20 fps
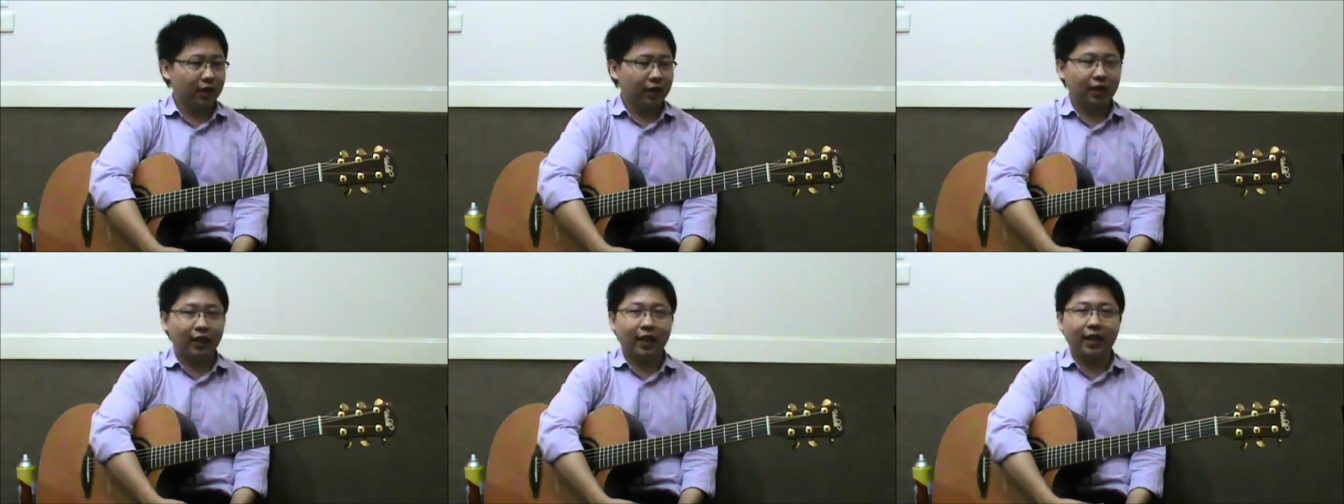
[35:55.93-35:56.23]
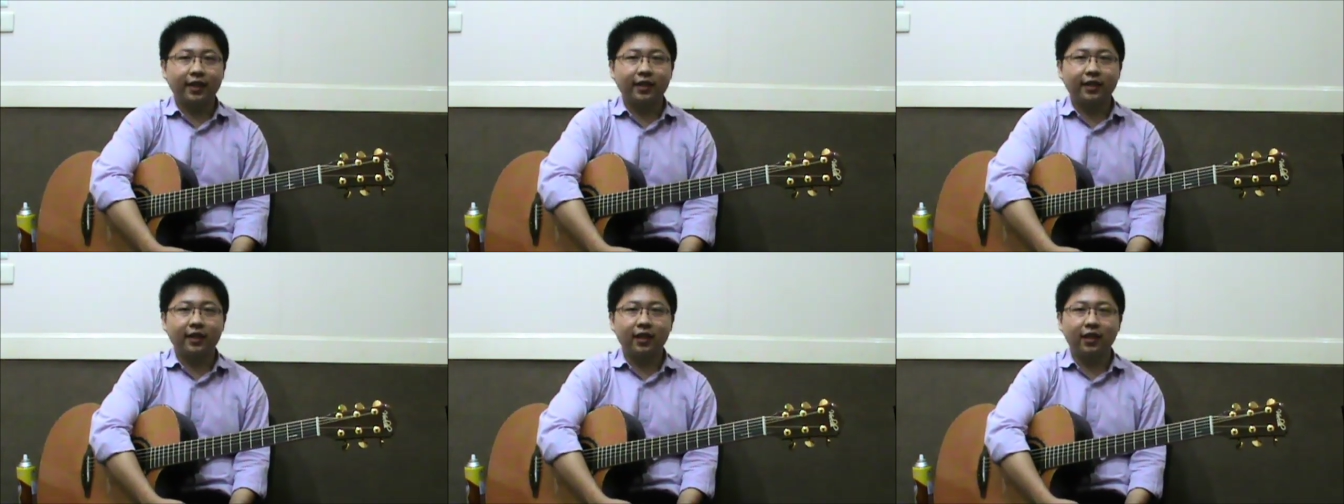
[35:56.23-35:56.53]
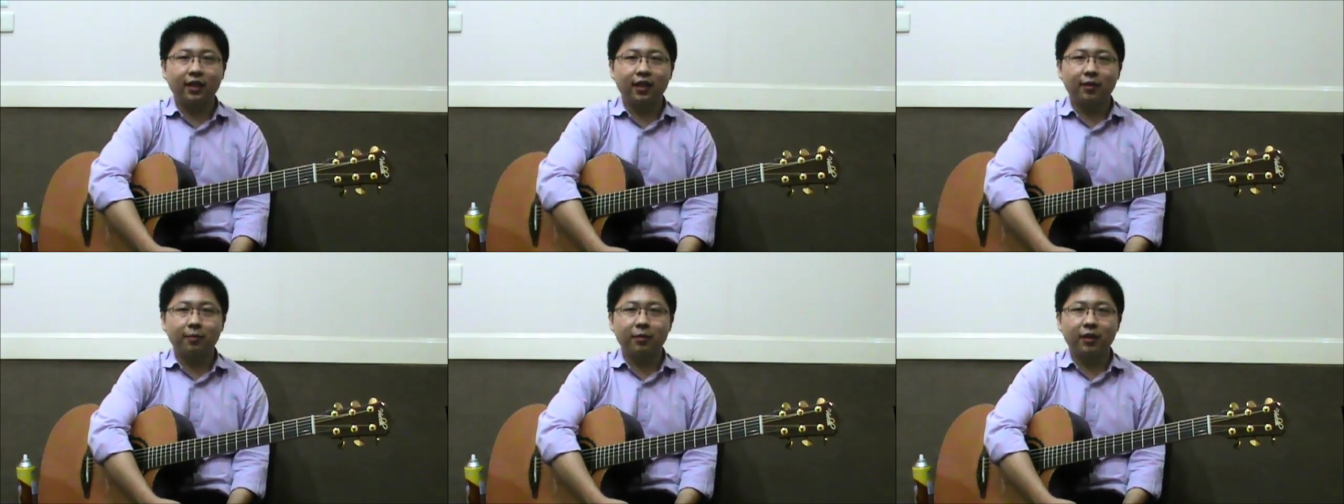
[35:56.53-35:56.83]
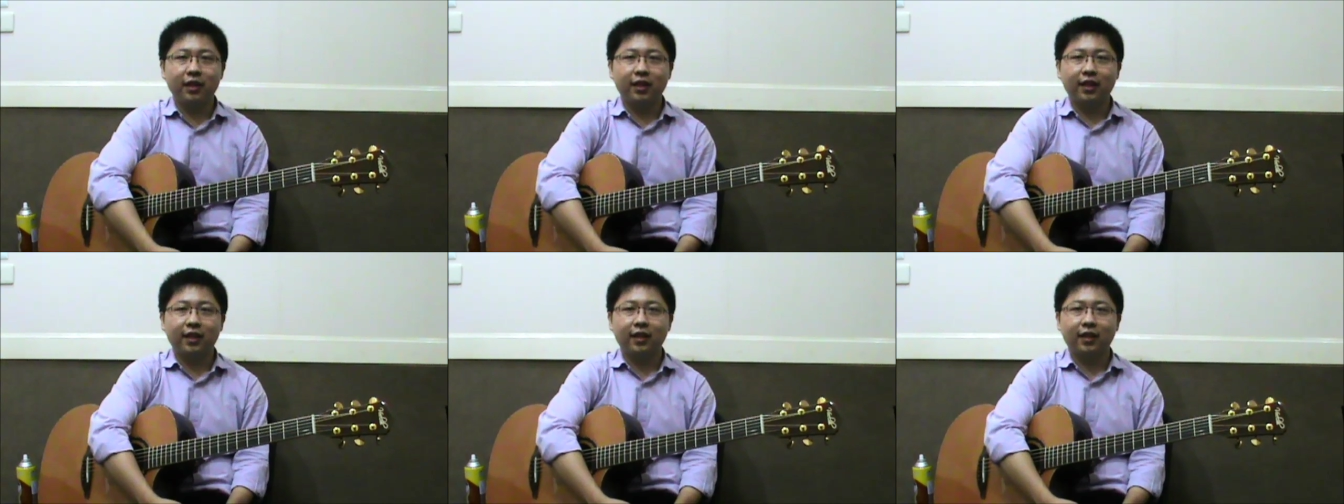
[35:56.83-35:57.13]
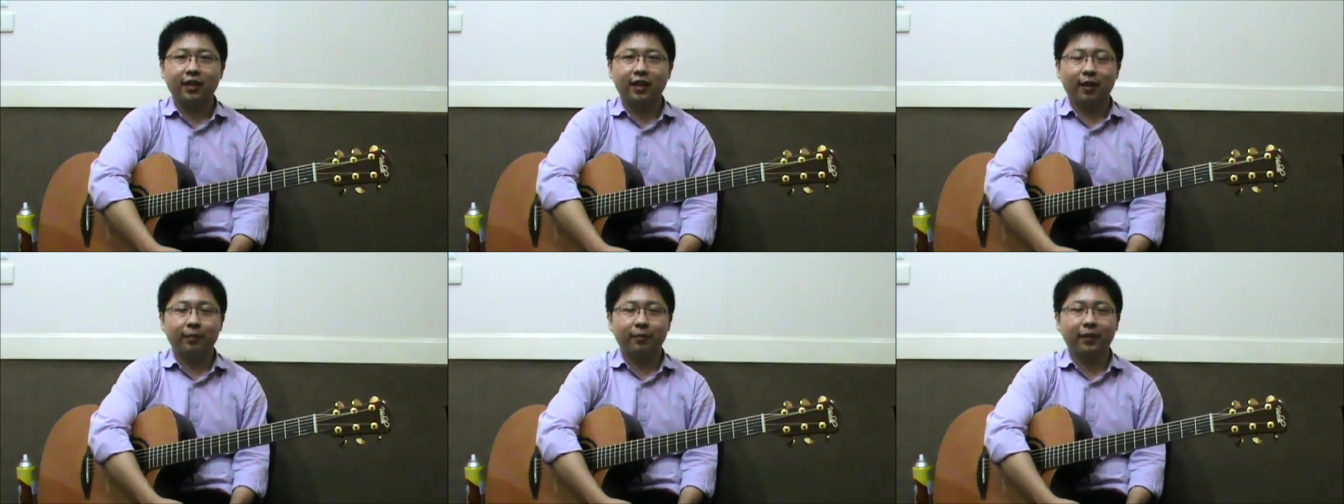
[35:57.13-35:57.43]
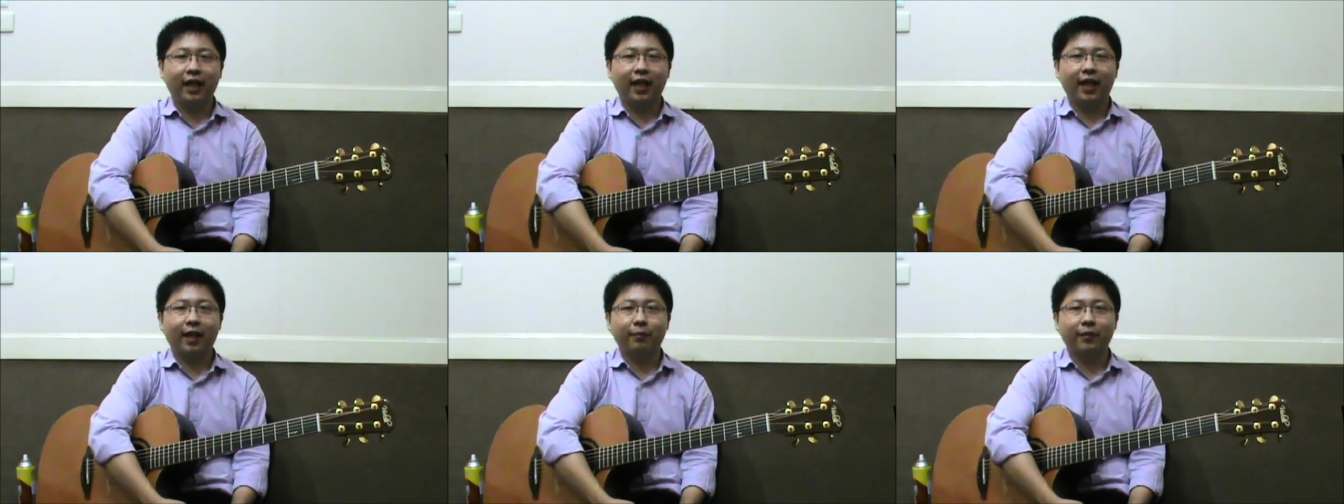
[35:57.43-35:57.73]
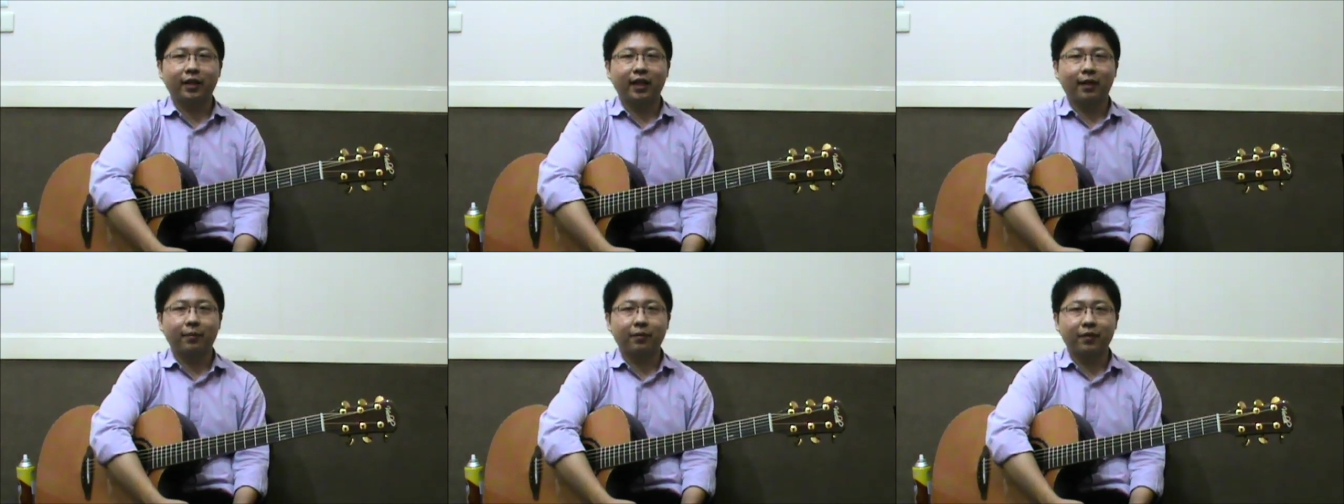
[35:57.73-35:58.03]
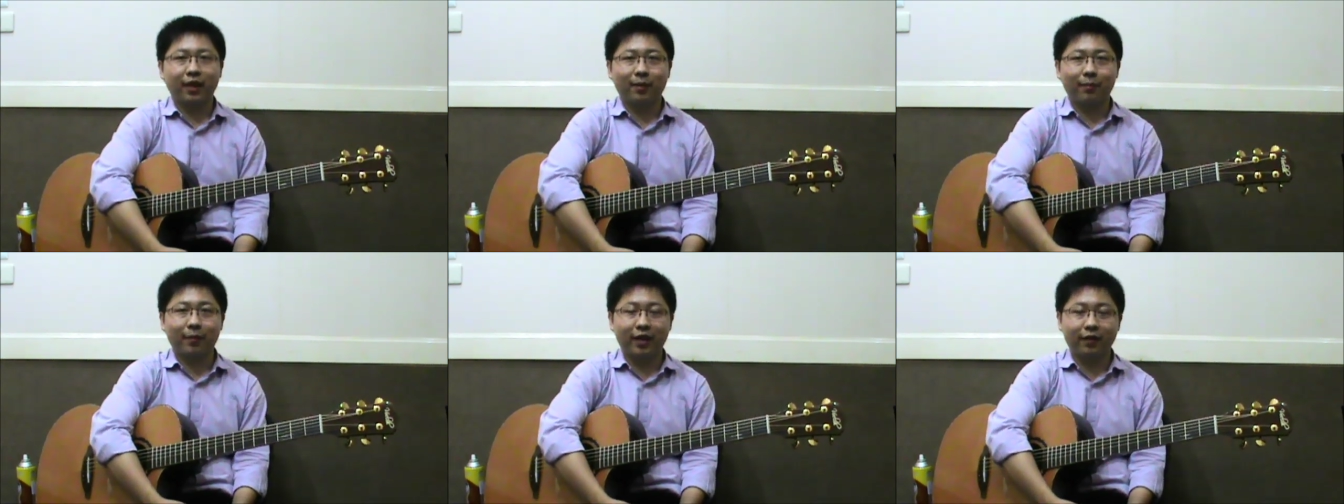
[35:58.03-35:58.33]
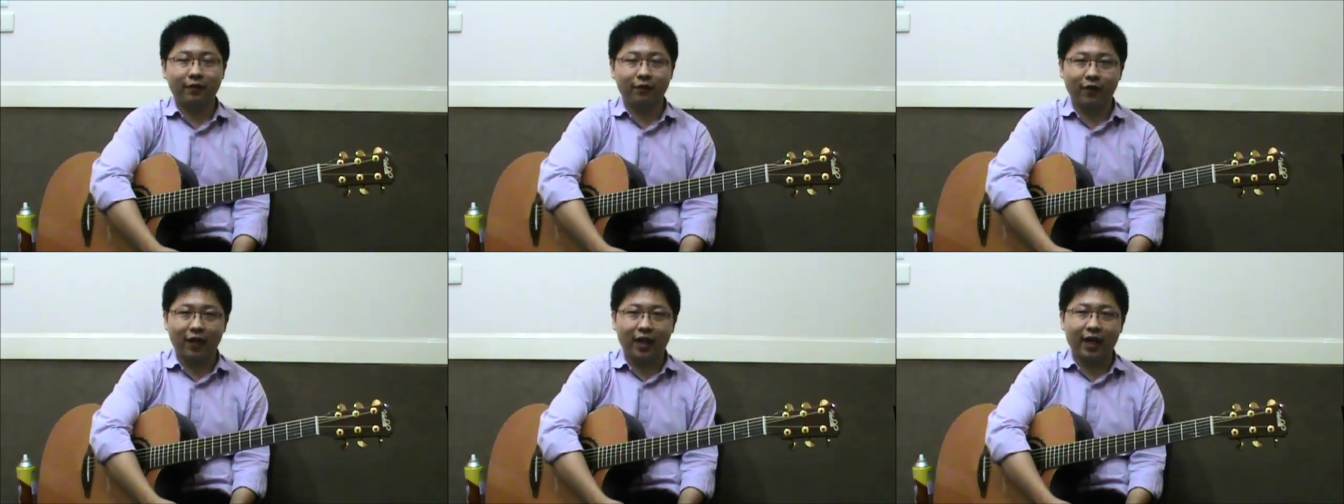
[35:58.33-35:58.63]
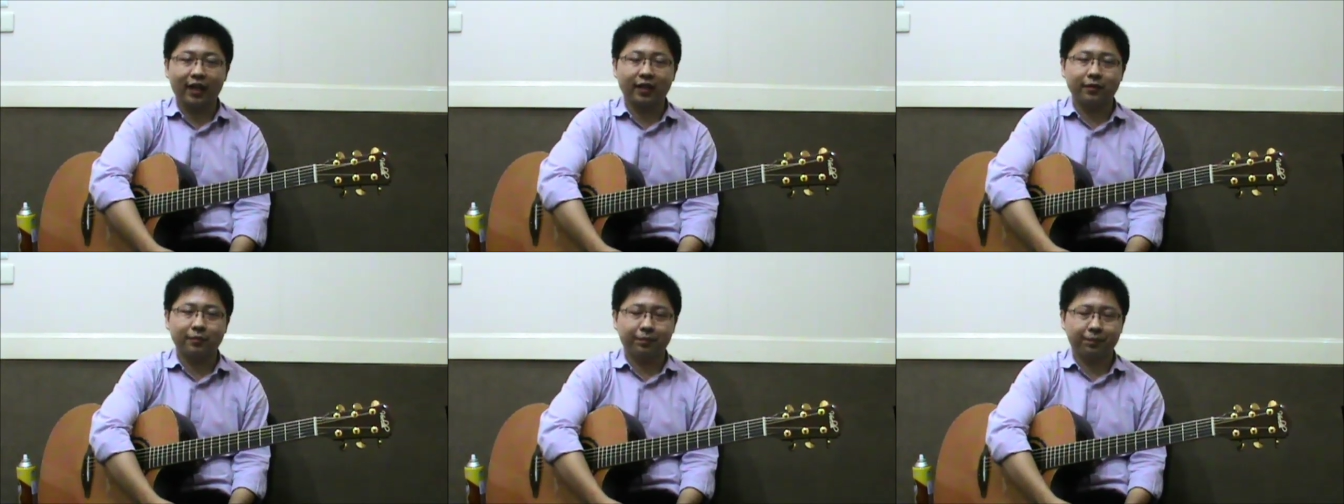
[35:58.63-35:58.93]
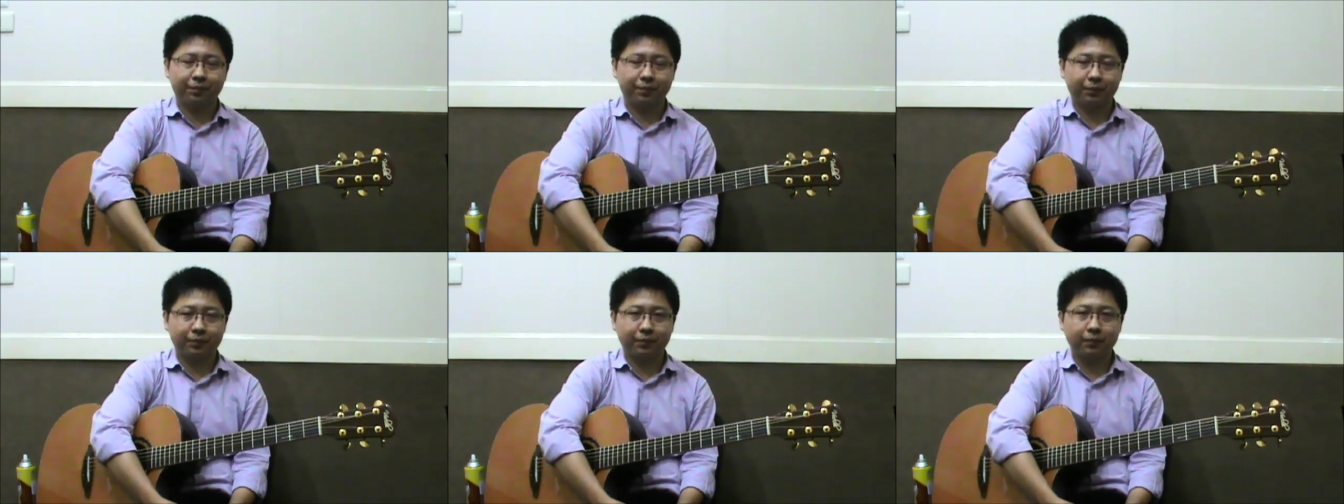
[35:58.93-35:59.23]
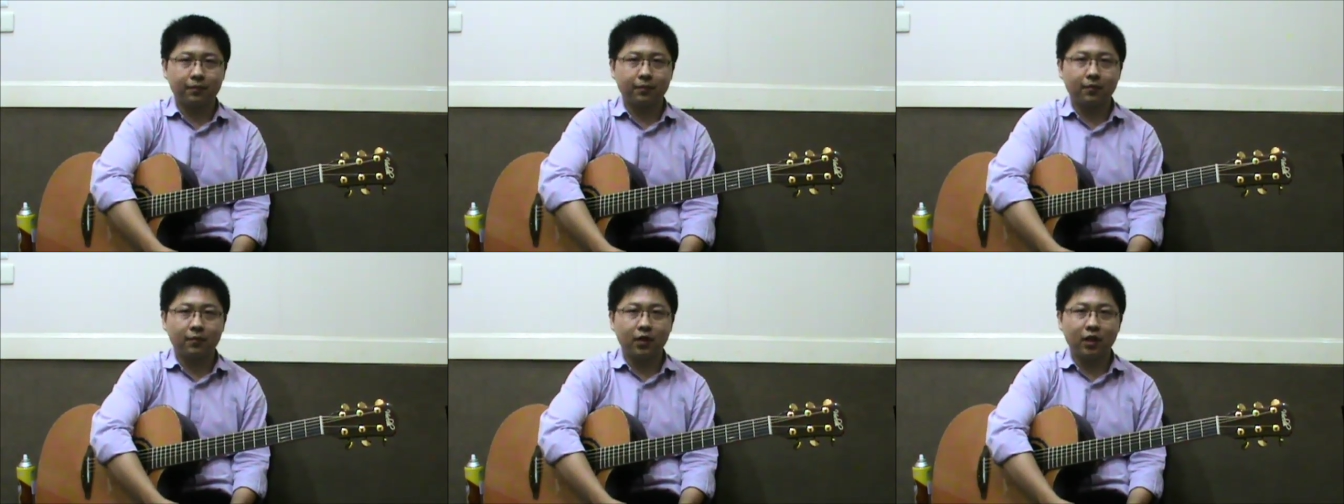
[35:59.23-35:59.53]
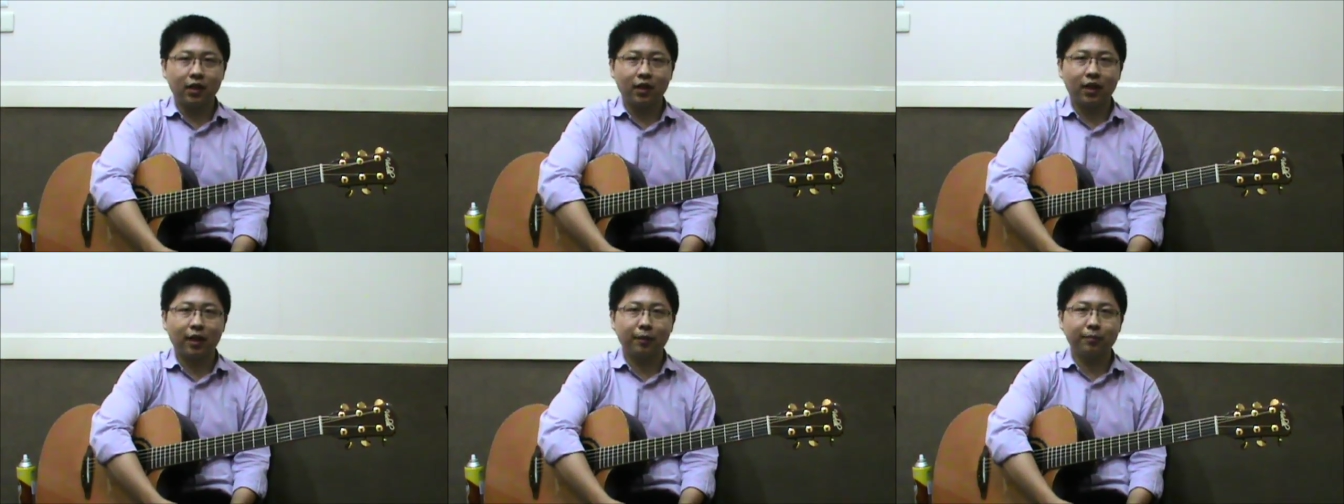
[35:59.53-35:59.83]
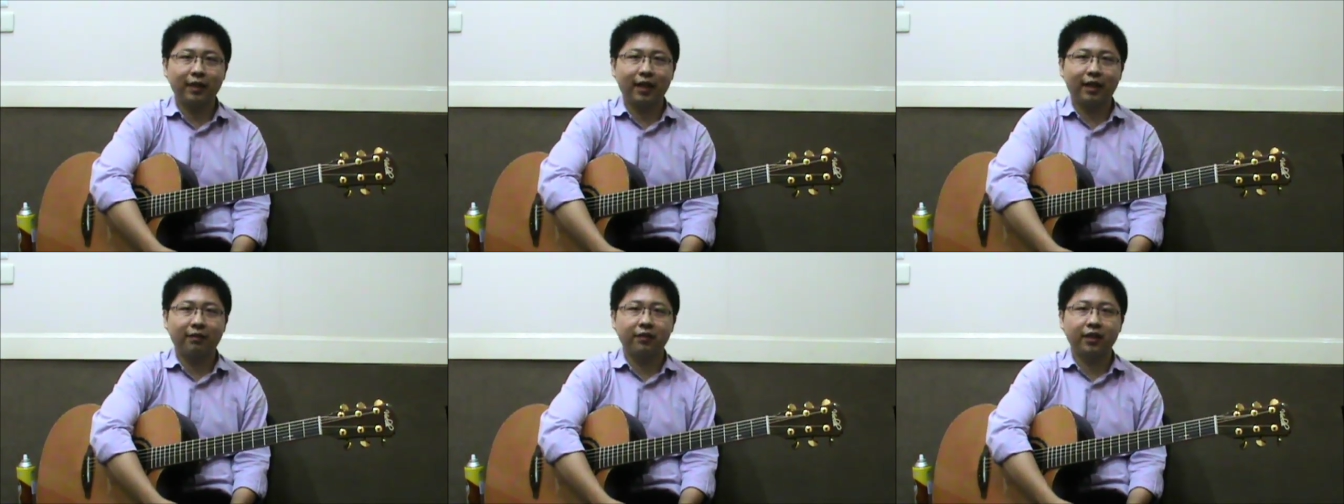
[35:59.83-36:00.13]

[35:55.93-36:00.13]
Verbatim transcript: ใครที่มีคำถามนะครับสามารถฝากคำถา